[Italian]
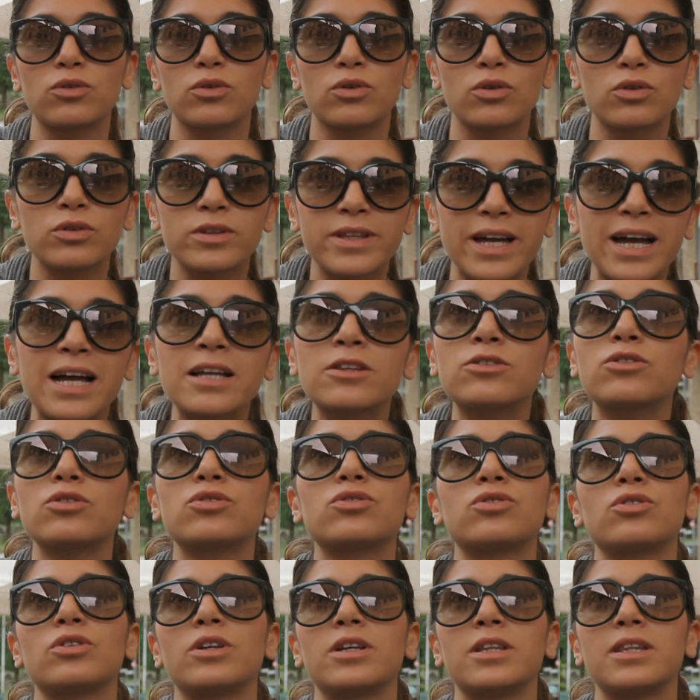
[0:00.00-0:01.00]
un
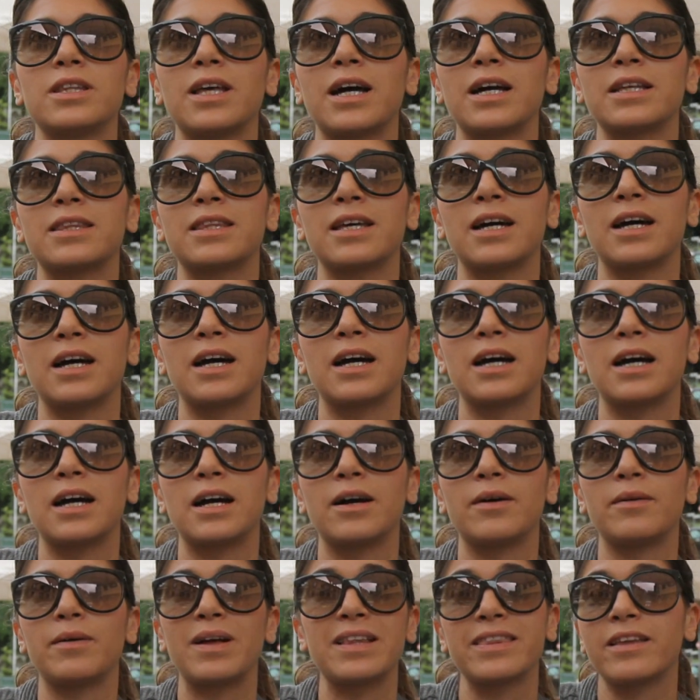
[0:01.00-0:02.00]
contratto,
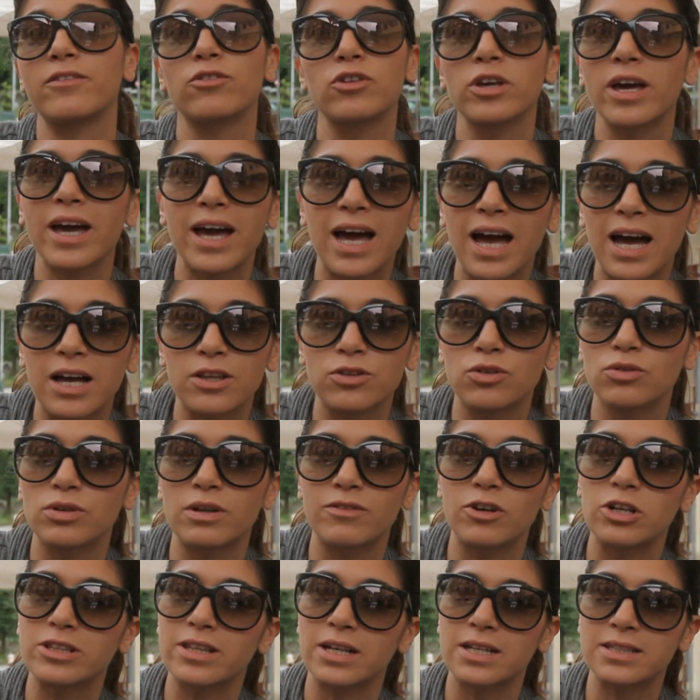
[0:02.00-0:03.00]
andata, andavo in radio
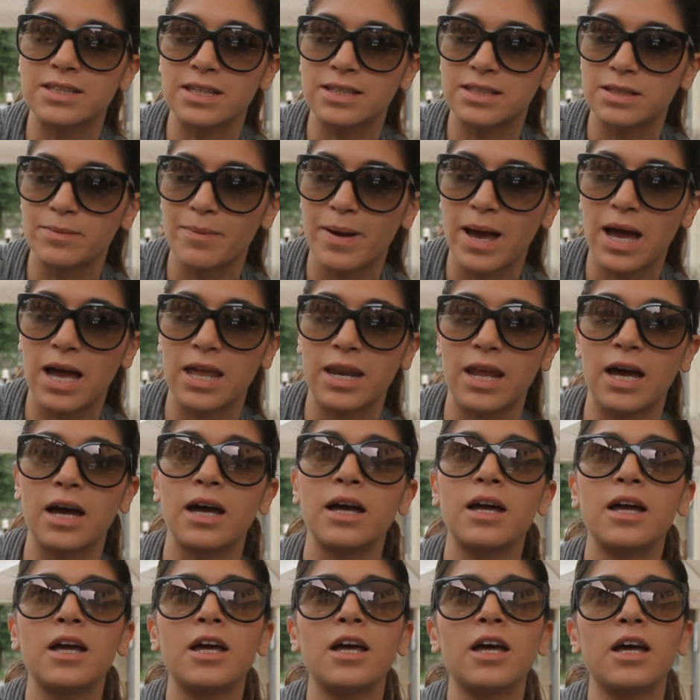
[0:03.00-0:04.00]
una volta alla settimana
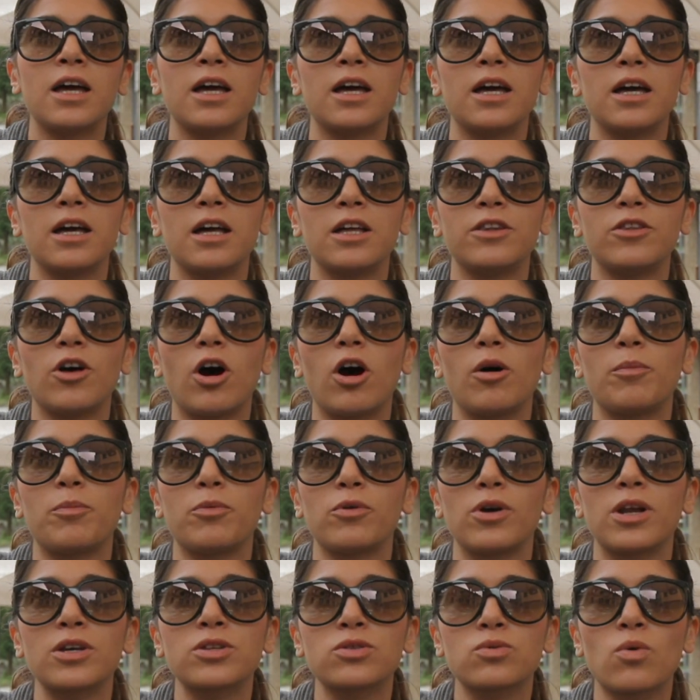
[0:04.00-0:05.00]
eh,
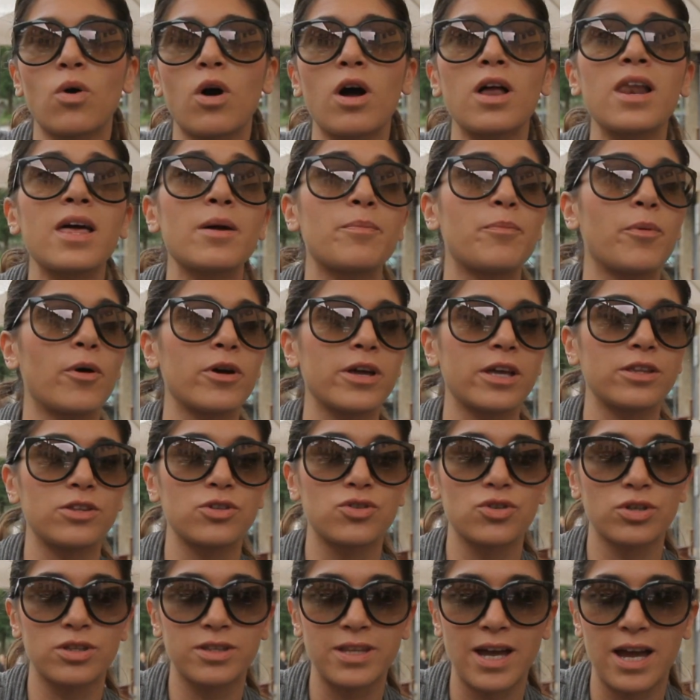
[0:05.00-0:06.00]
dopo la scuola e poi a
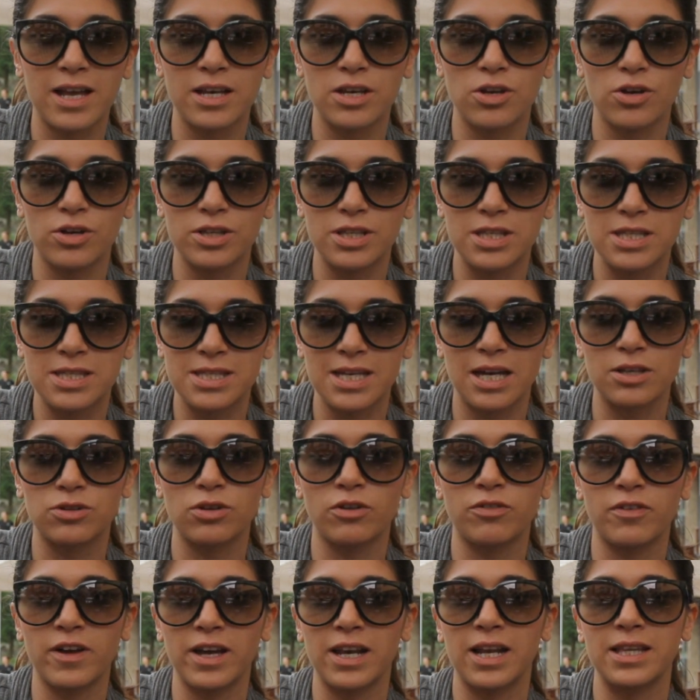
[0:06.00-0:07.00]
18 anni ho
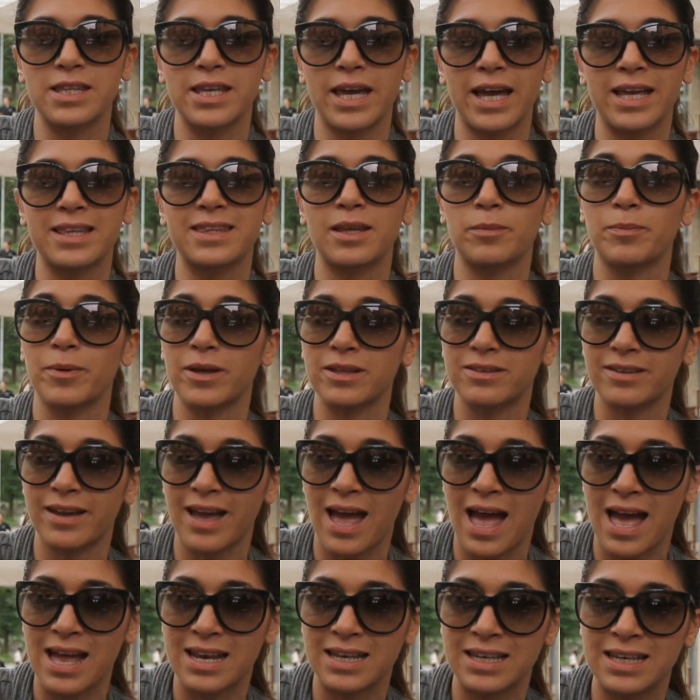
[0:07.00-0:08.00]
iniziato a fare la diretta per
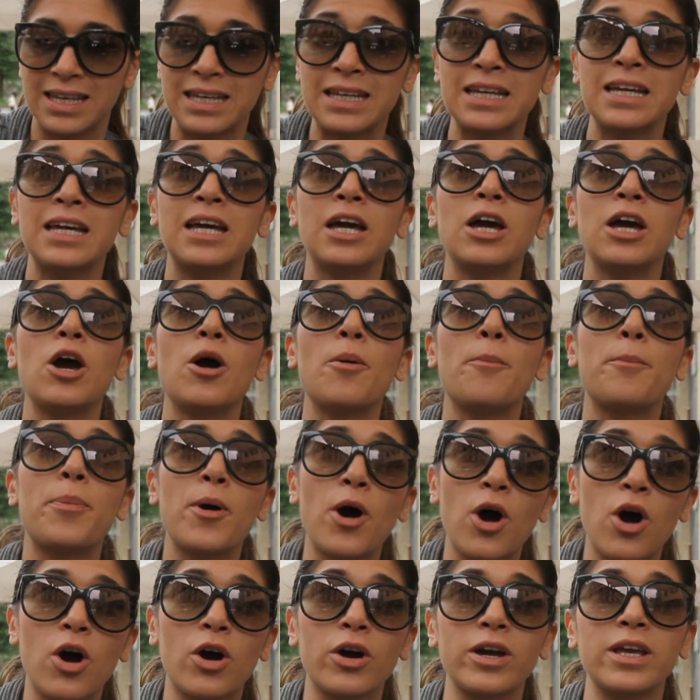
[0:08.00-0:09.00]
tre anni
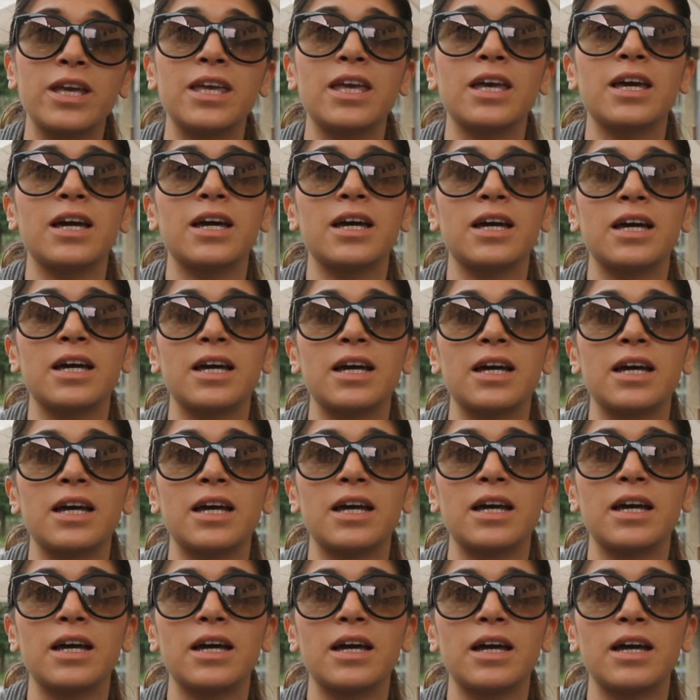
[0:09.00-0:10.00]
poi
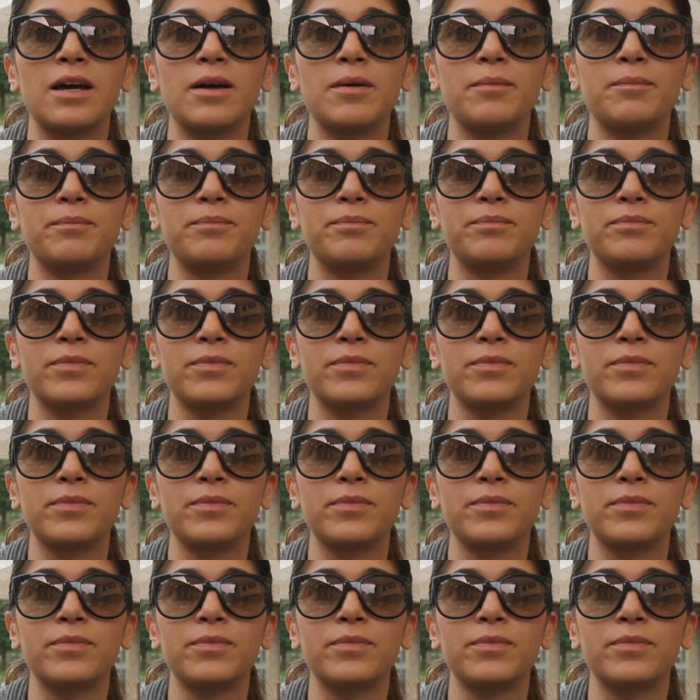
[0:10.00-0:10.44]
eh,